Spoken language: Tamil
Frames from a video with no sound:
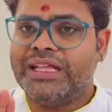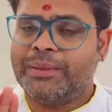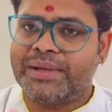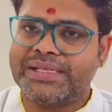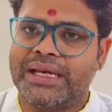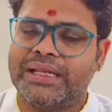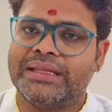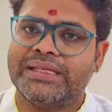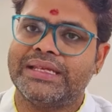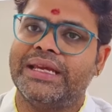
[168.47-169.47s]
இந்த
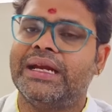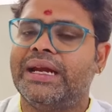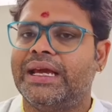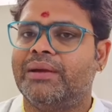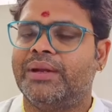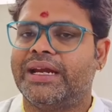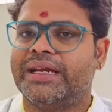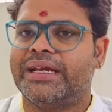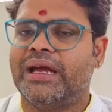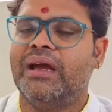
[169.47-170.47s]
பிரசாதத்தை செய்கிற நேரம்னு
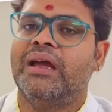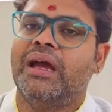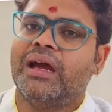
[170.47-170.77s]
கேட்டிங்கன்னா